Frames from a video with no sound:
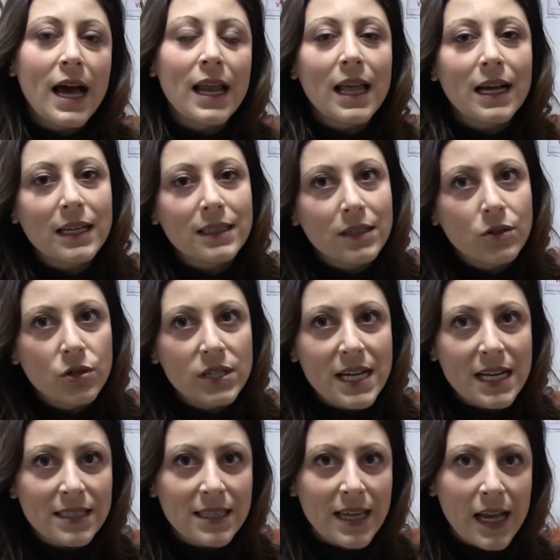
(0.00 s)
alla
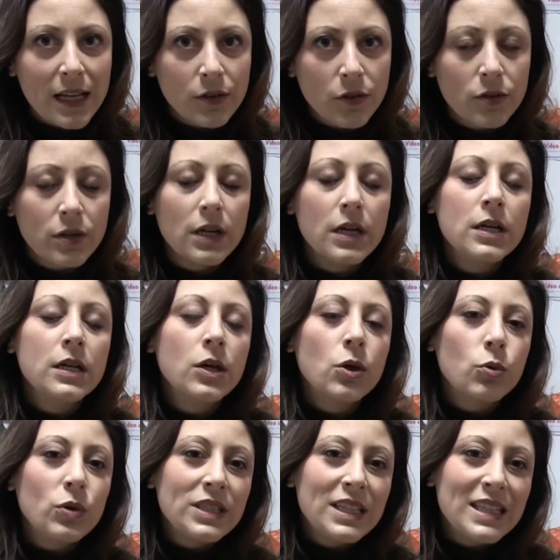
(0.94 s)
categoria senior,
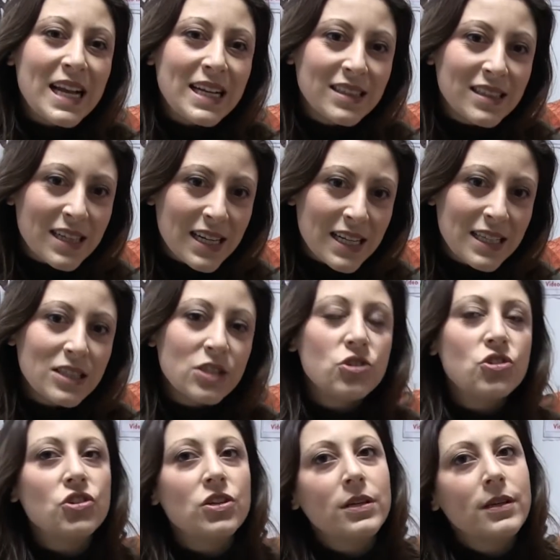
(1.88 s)
quindi dai
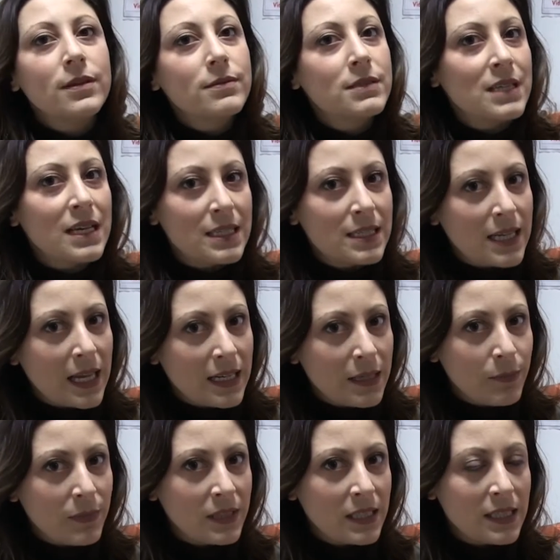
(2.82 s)
13 senza
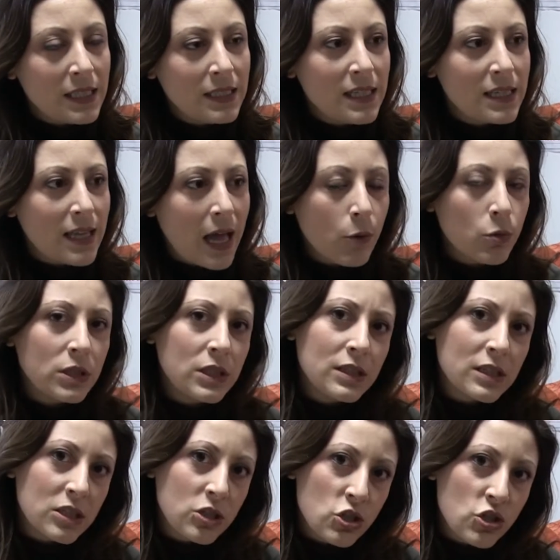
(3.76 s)
limiti di età, quindi
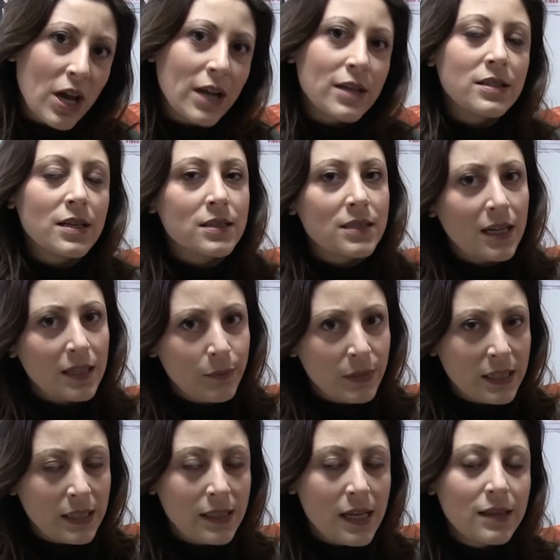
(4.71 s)
13 anni senza
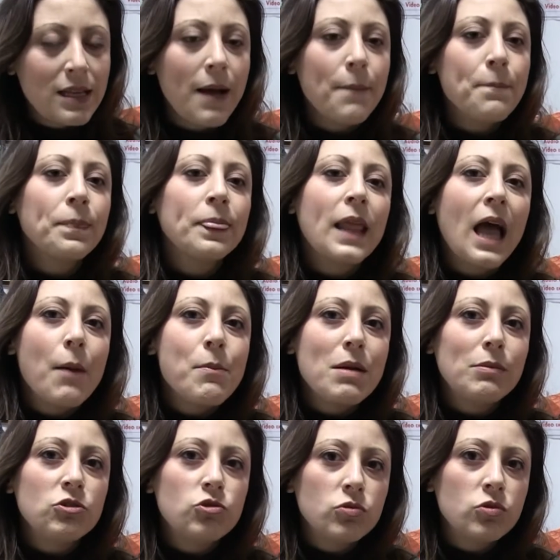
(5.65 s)
limiti di età,
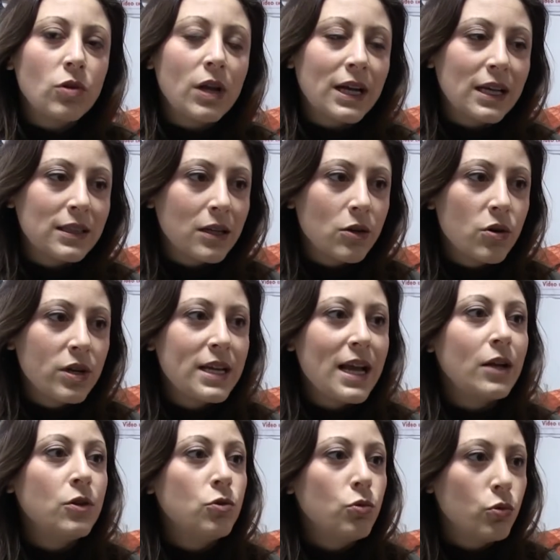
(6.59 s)
abbiamo aggiunto la
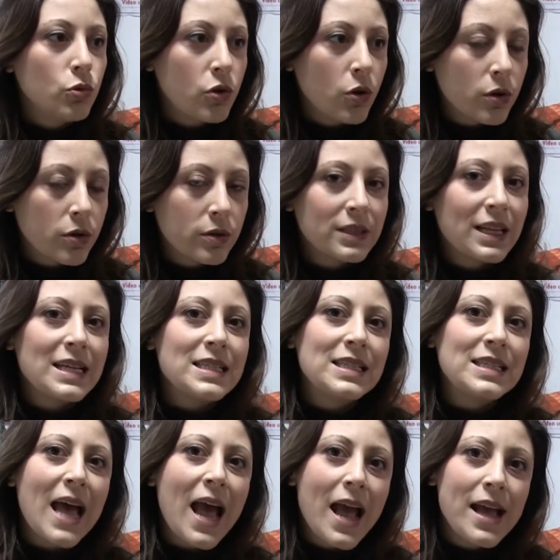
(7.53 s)
categoria junior, dai
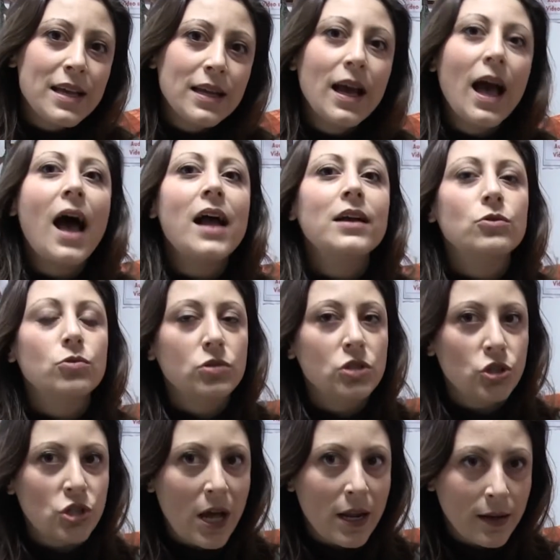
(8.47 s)
6 ai
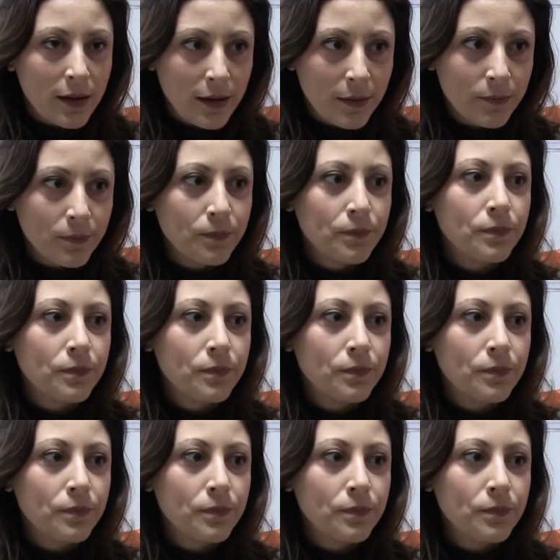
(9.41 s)
12 anni.